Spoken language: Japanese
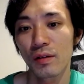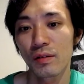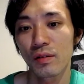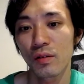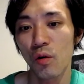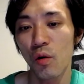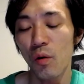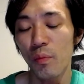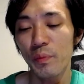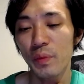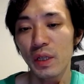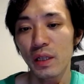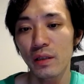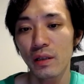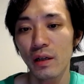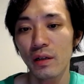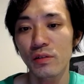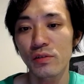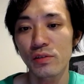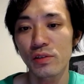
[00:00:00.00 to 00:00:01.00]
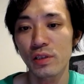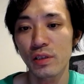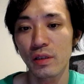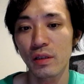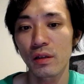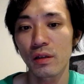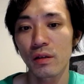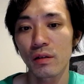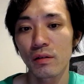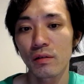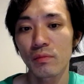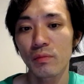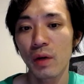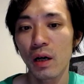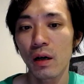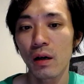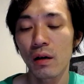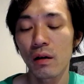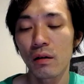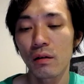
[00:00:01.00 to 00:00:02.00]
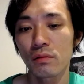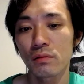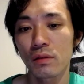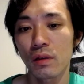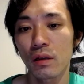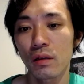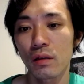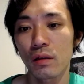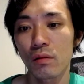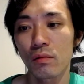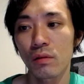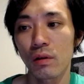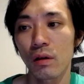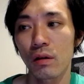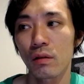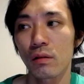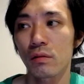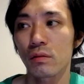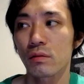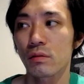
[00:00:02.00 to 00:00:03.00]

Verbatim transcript: コピーなくしてまあなんだろうな